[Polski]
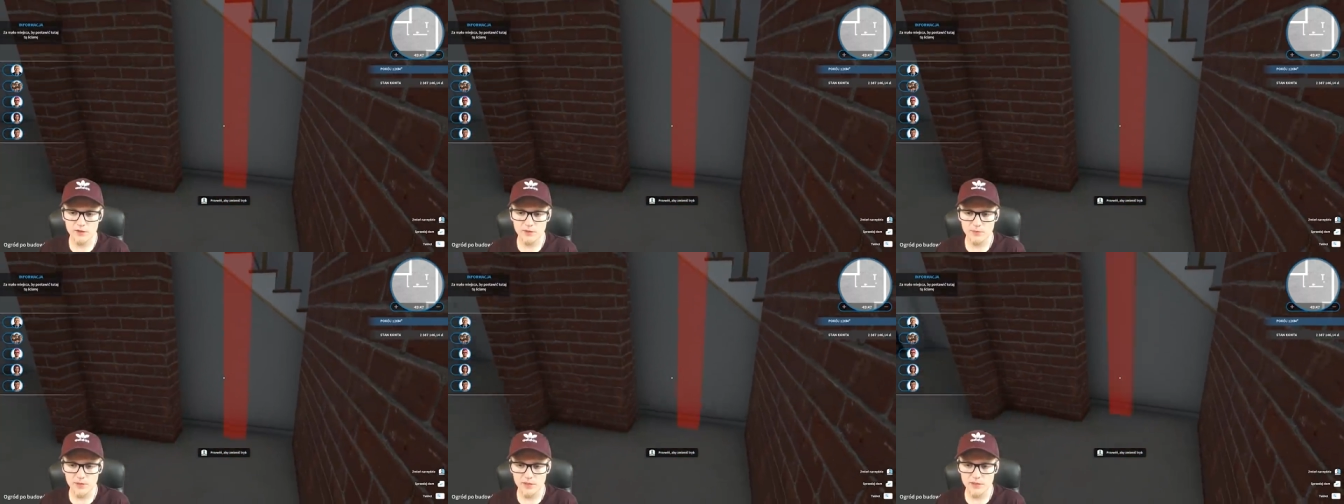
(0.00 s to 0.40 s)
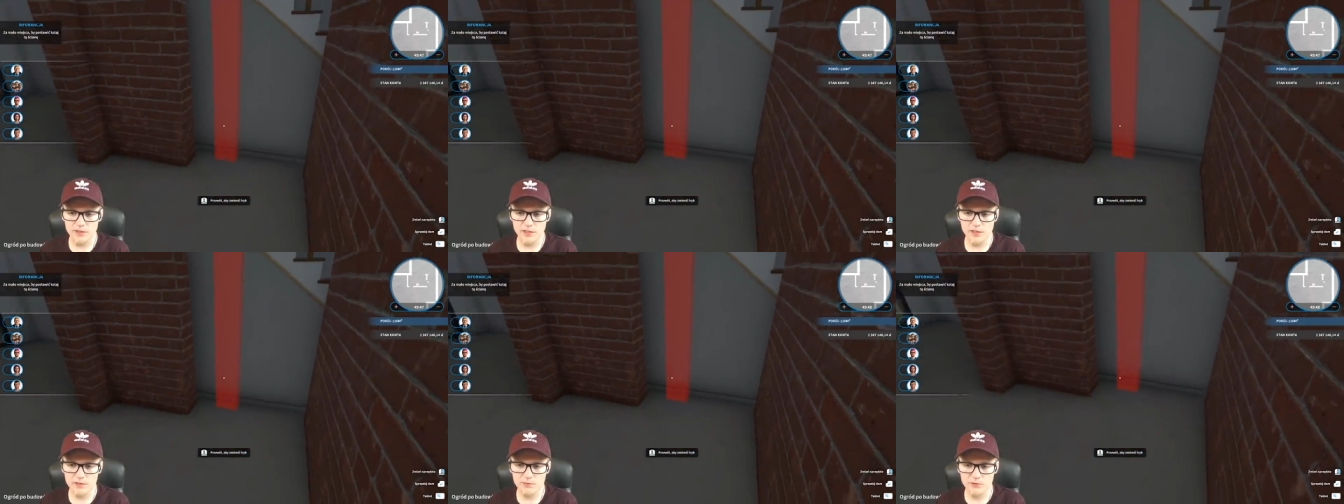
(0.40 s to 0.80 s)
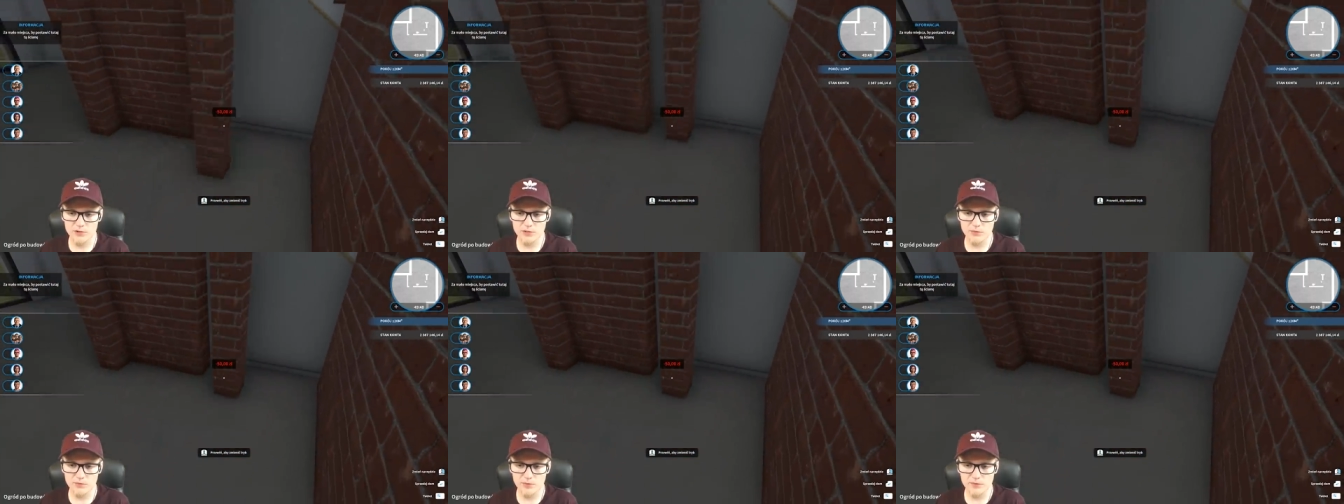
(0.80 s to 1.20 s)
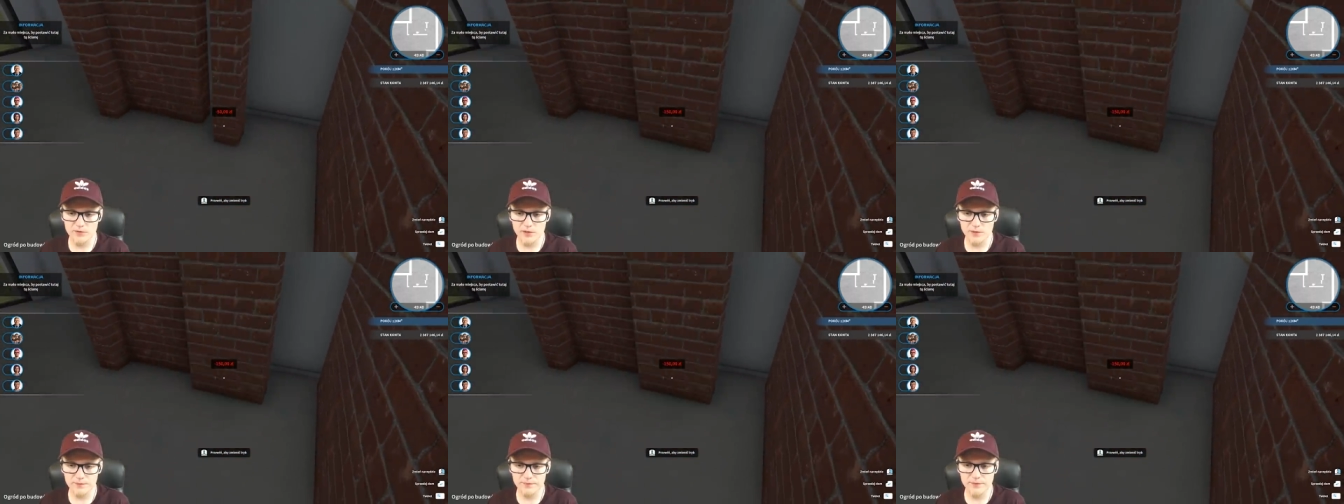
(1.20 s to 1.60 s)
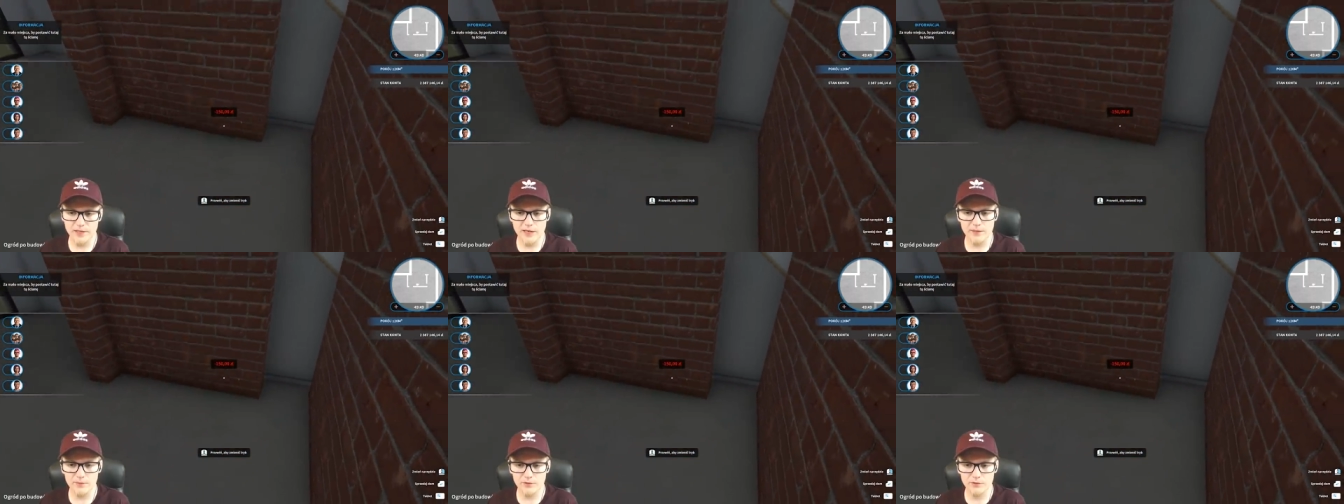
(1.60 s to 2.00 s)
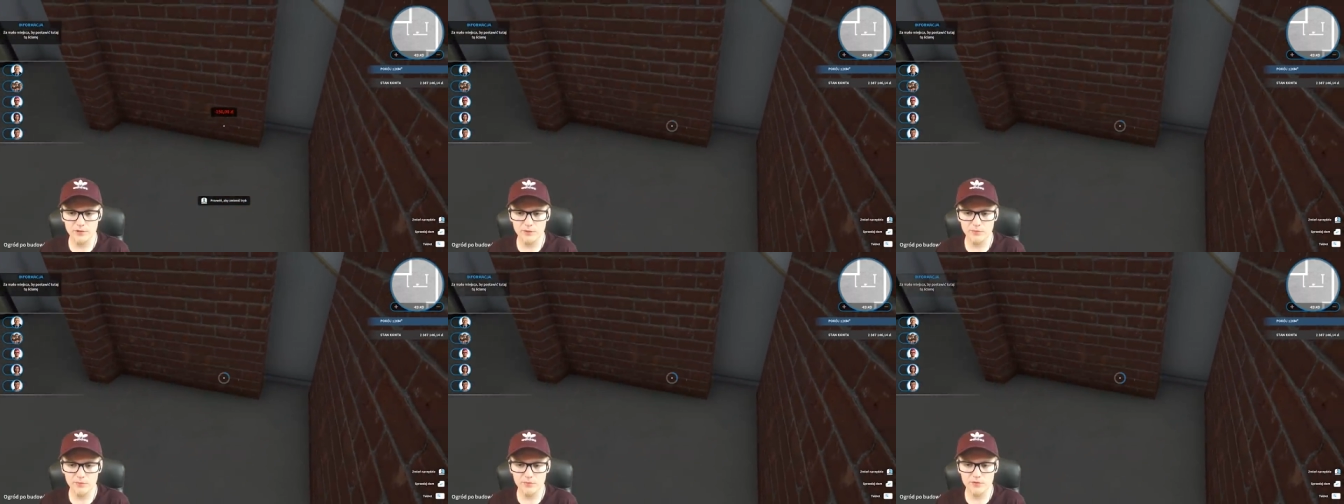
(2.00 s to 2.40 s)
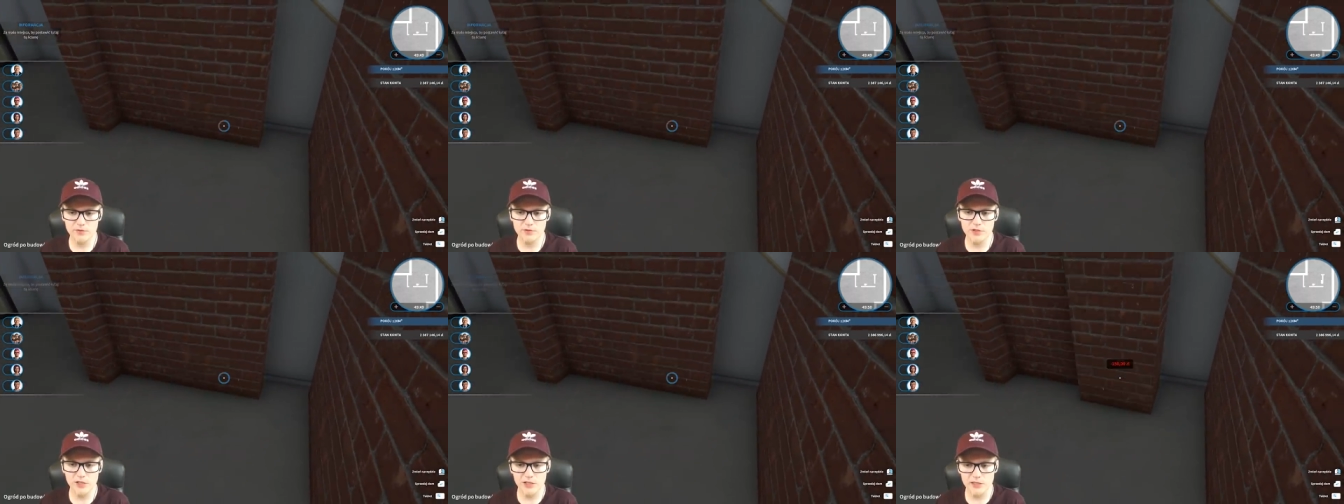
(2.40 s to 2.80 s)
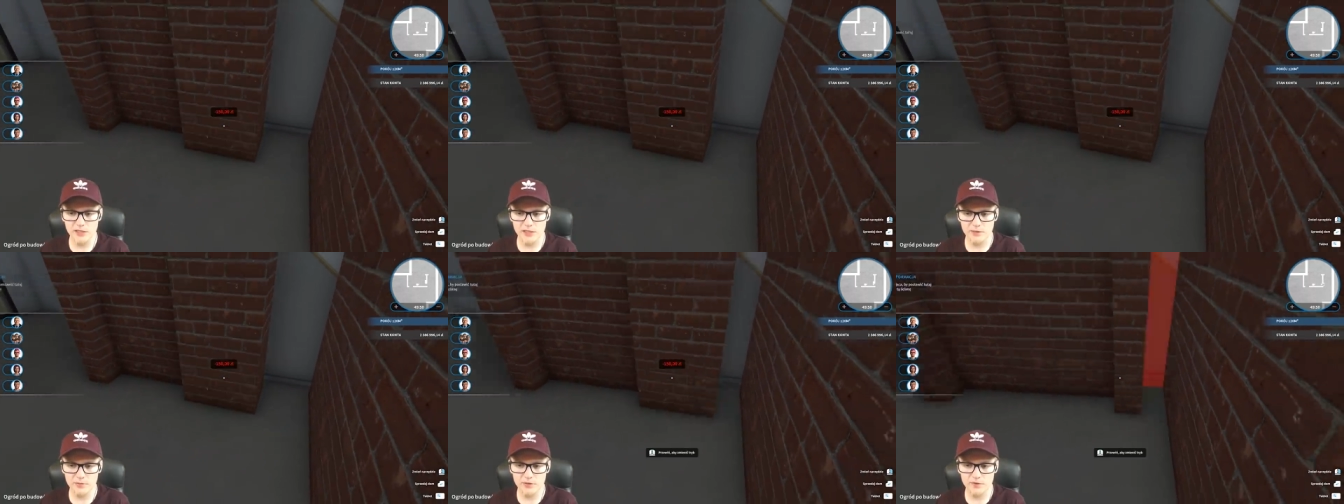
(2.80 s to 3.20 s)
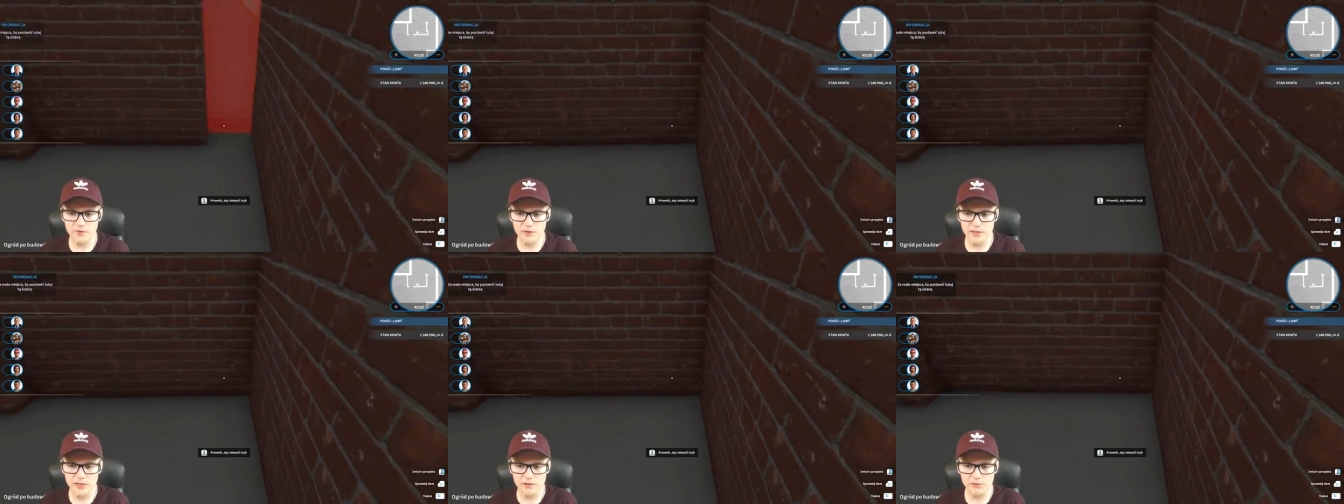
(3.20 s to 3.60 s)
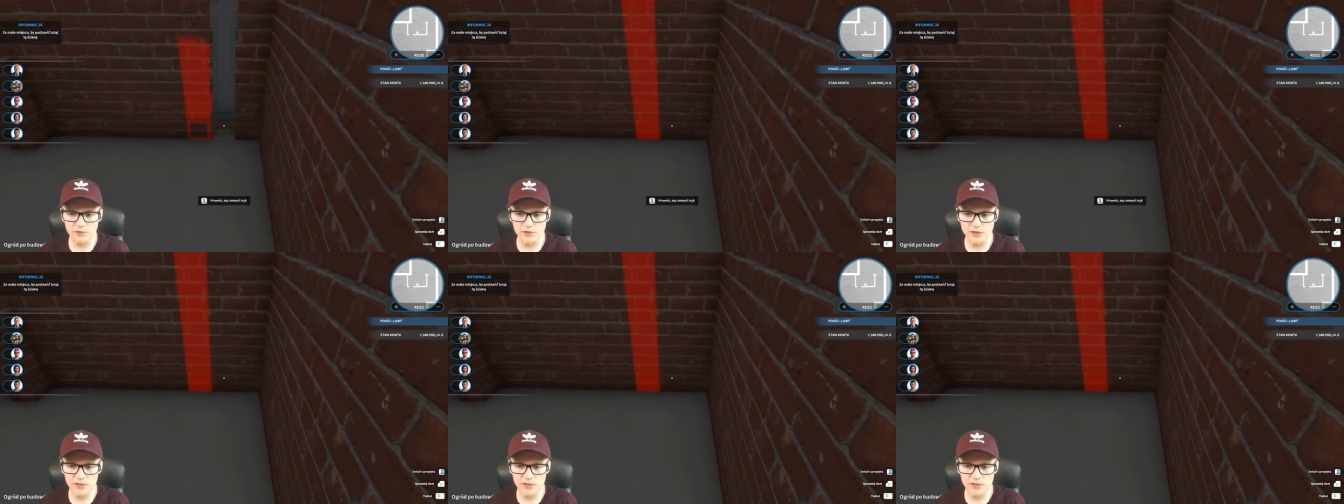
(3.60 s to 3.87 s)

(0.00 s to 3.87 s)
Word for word: Dobra, i teraz możemy pewnie... A, bo tu się po prostu źle tak jakby chwytało,